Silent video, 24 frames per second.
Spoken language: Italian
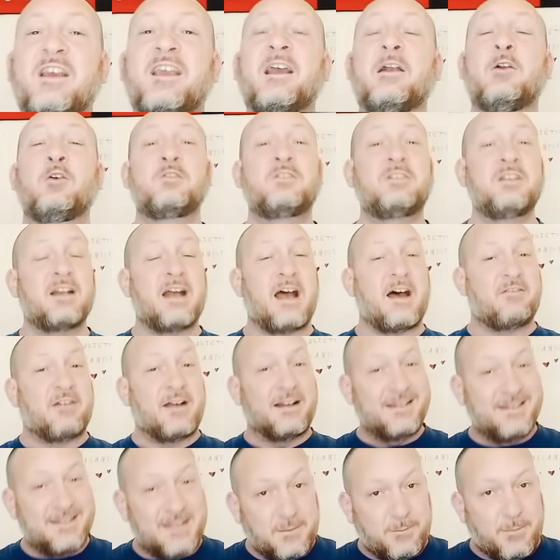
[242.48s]
che lo
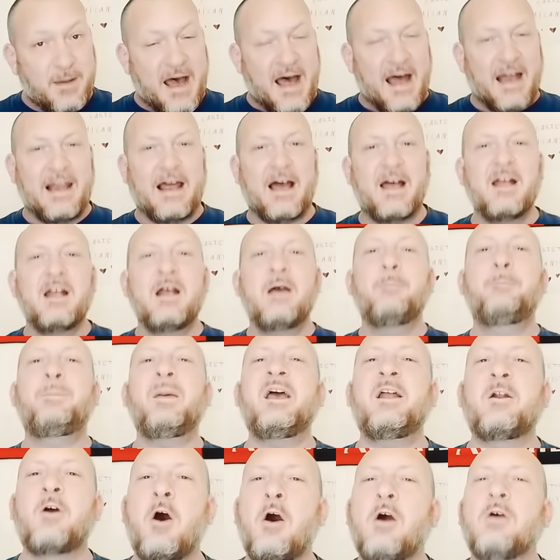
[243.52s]
tirava Dybala,
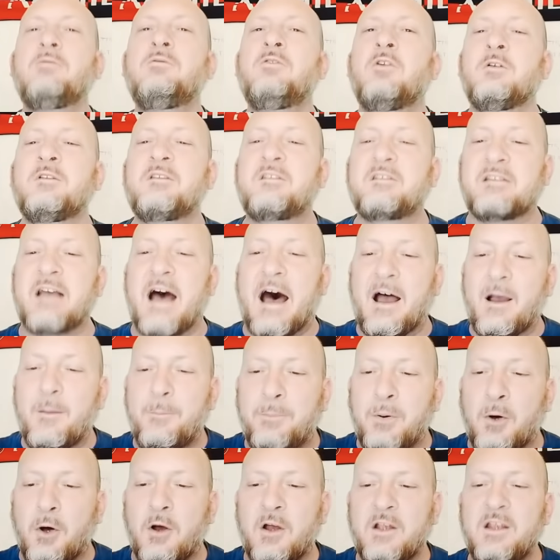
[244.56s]
però non sa
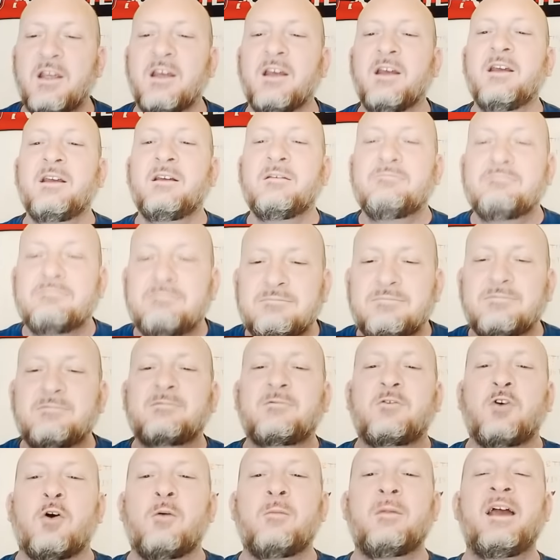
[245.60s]
poi
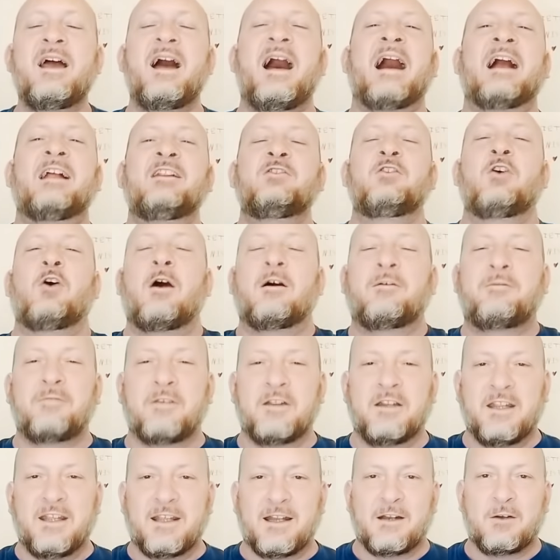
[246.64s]
come andò a
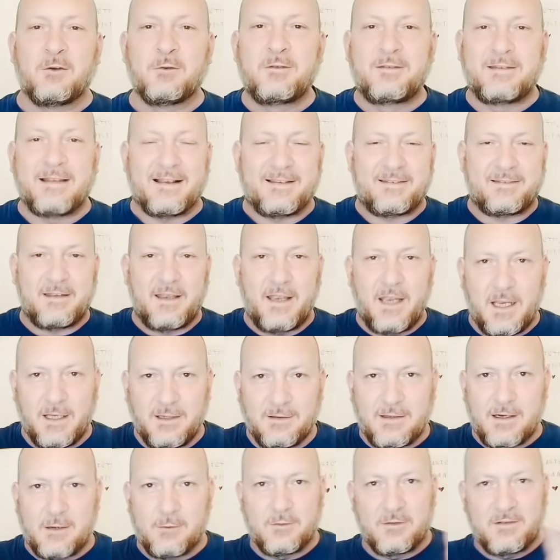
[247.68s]
finire. Non sa se
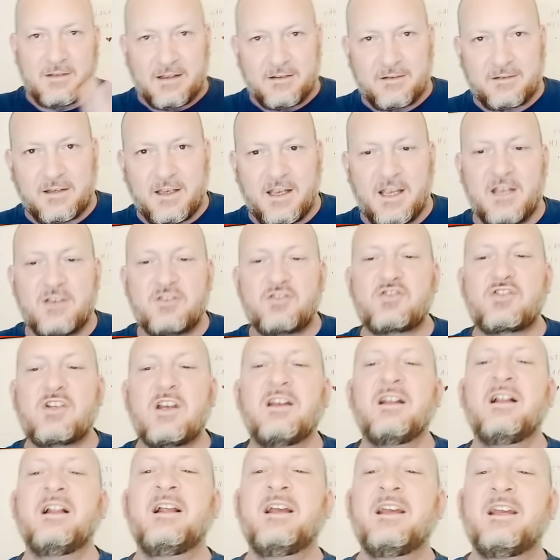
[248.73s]
entra, non sa se
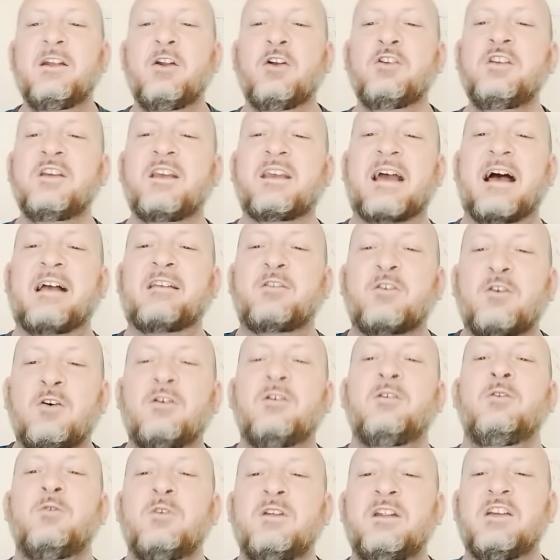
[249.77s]
esce. In ogni
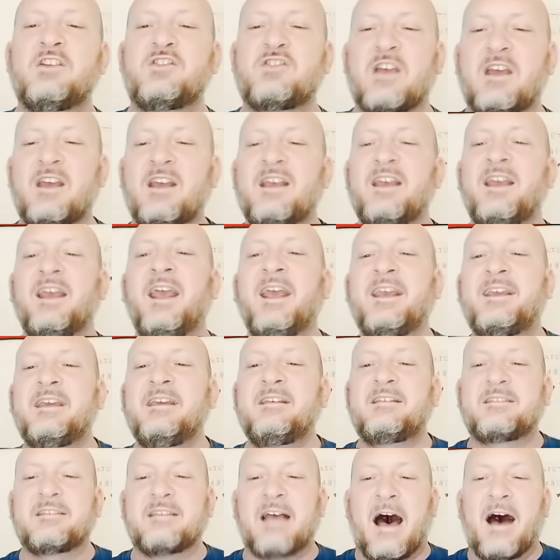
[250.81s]
caso lui dice e
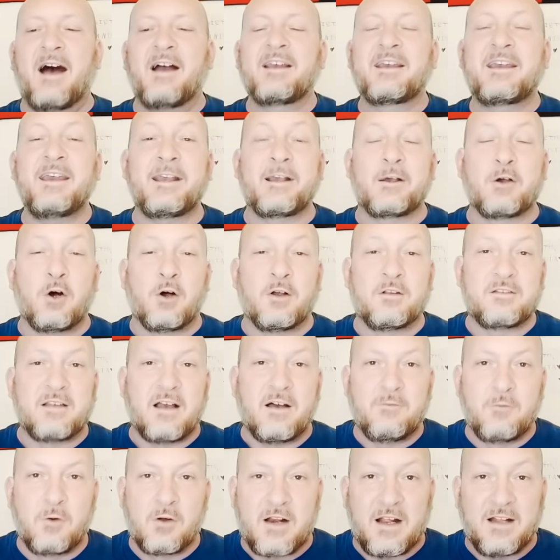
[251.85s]
chissà che
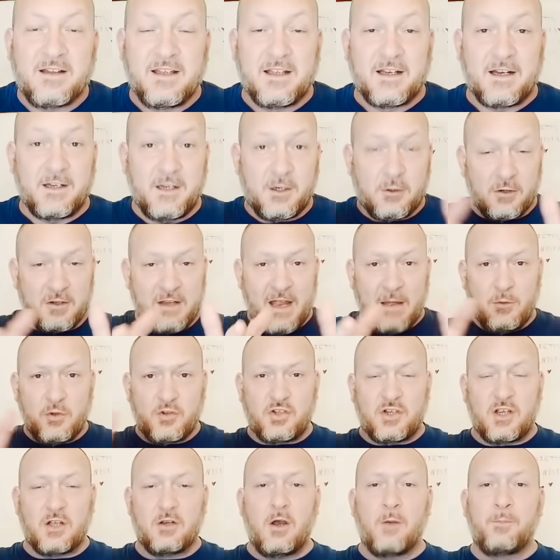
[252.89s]
cosa vorrà dire.
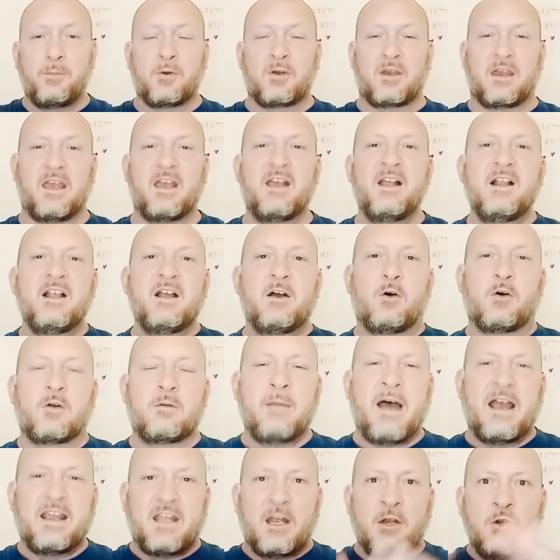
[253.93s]
Ricordiamoci che dopo che
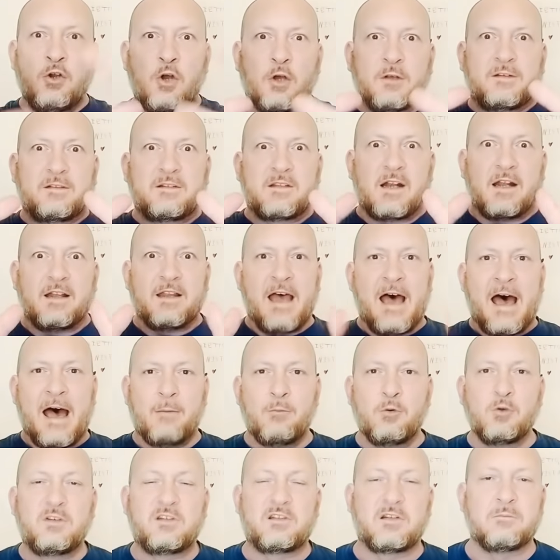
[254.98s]
ormai è
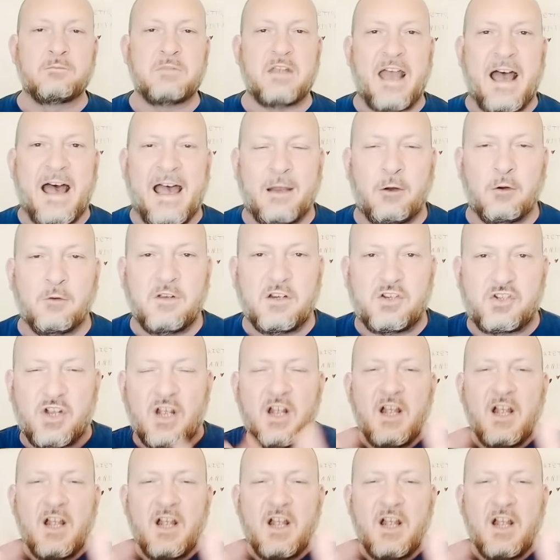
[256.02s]
Nostradamus, Mihailovic